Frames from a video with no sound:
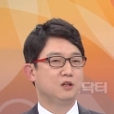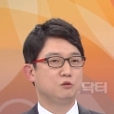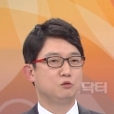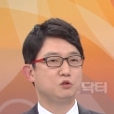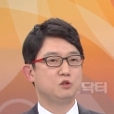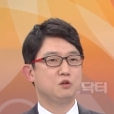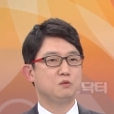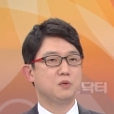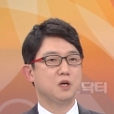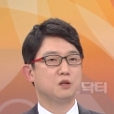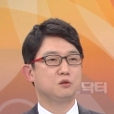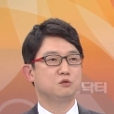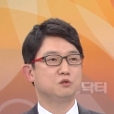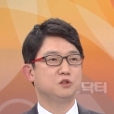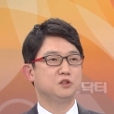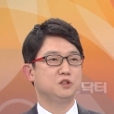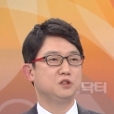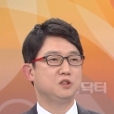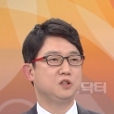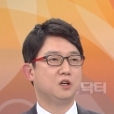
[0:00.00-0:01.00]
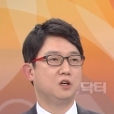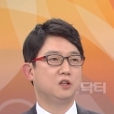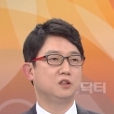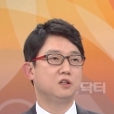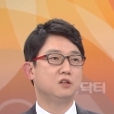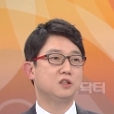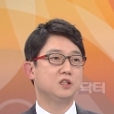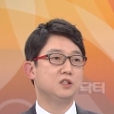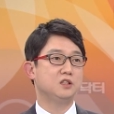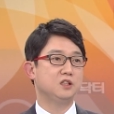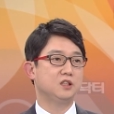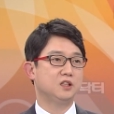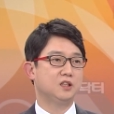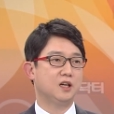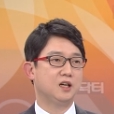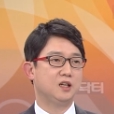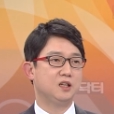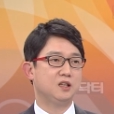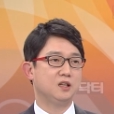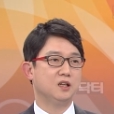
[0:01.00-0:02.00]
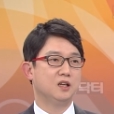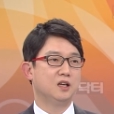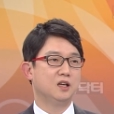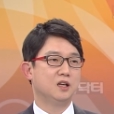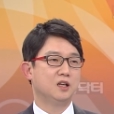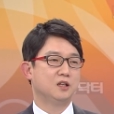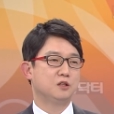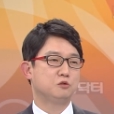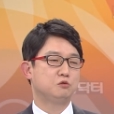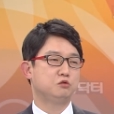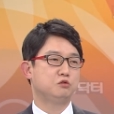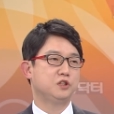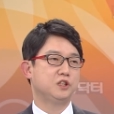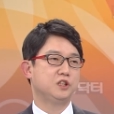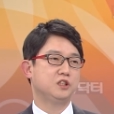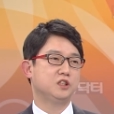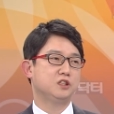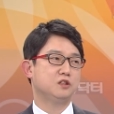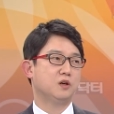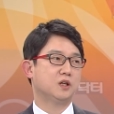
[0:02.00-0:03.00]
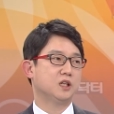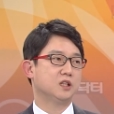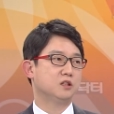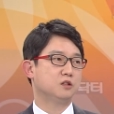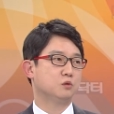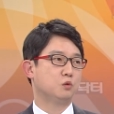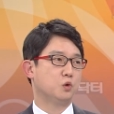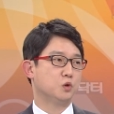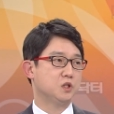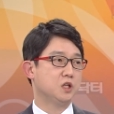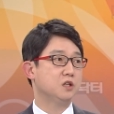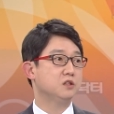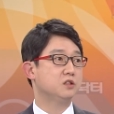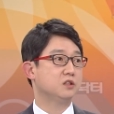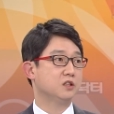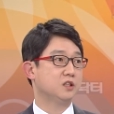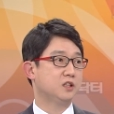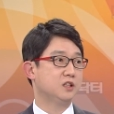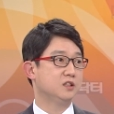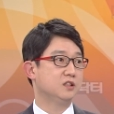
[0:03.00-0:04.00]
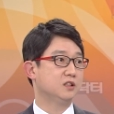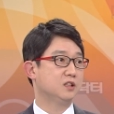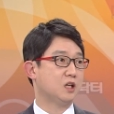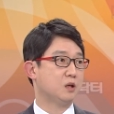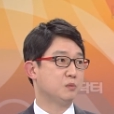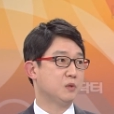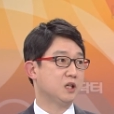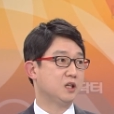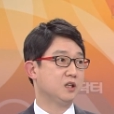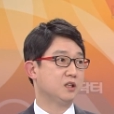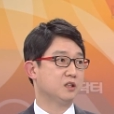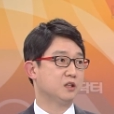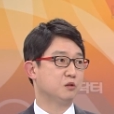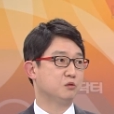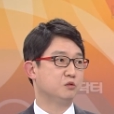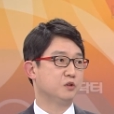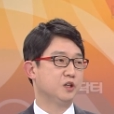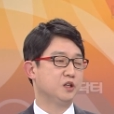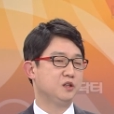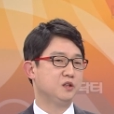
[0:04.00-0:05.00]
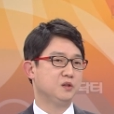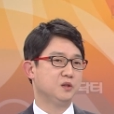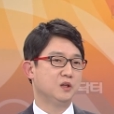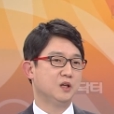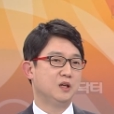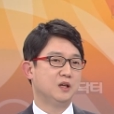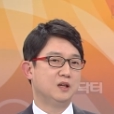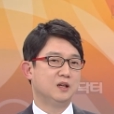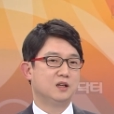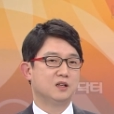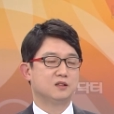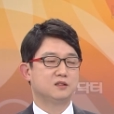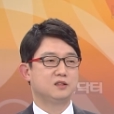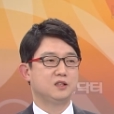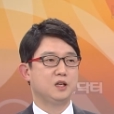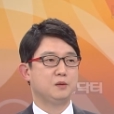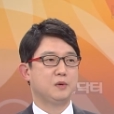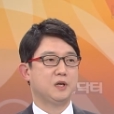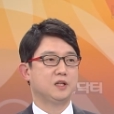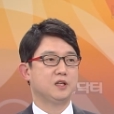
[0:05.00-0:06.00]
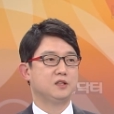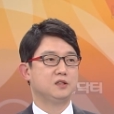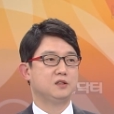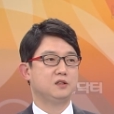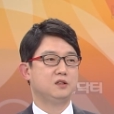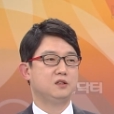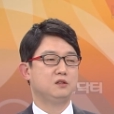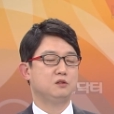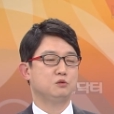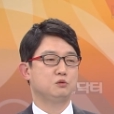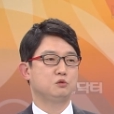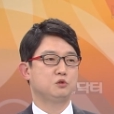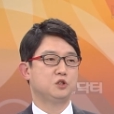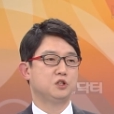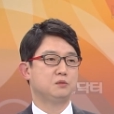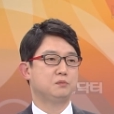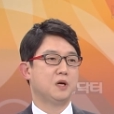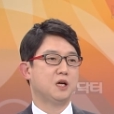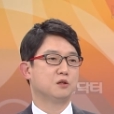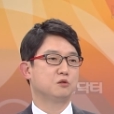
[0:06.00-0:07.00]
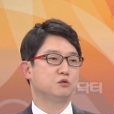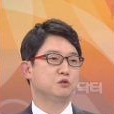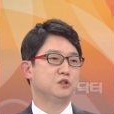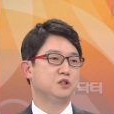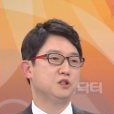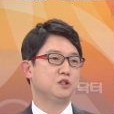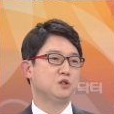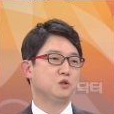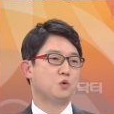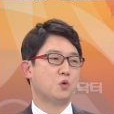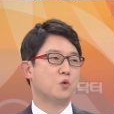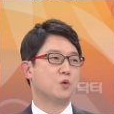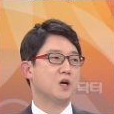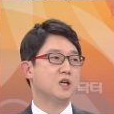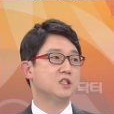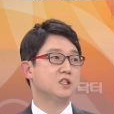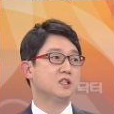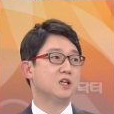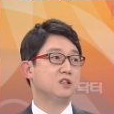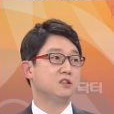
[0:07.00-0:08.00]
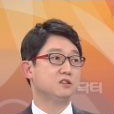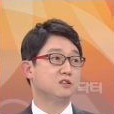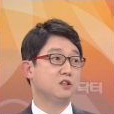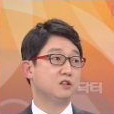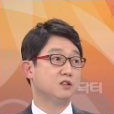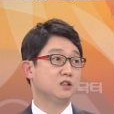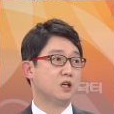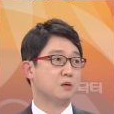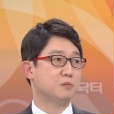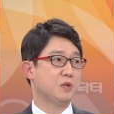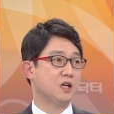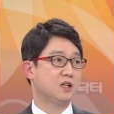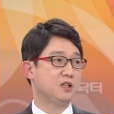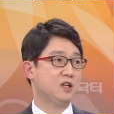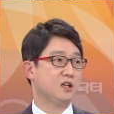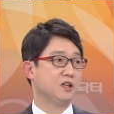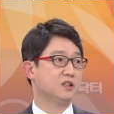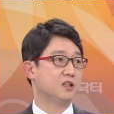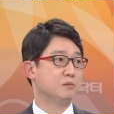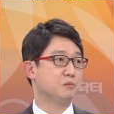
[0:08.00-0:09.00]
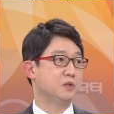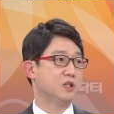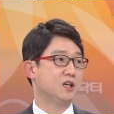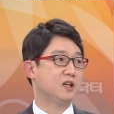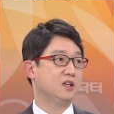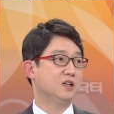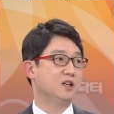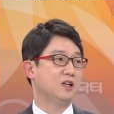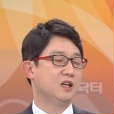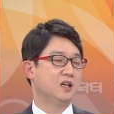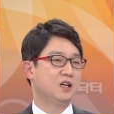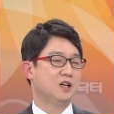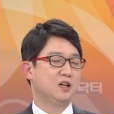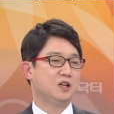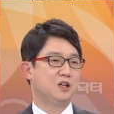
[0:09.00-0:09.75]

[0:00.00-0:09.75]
우성 방구는 언어 기능이나 수리 기능과 같은 고차원적인 기능을 담당하게 되고요. 그에 반해서 우측 방구는 공간 지각 능력을 담당을 하게 됩니다. 음.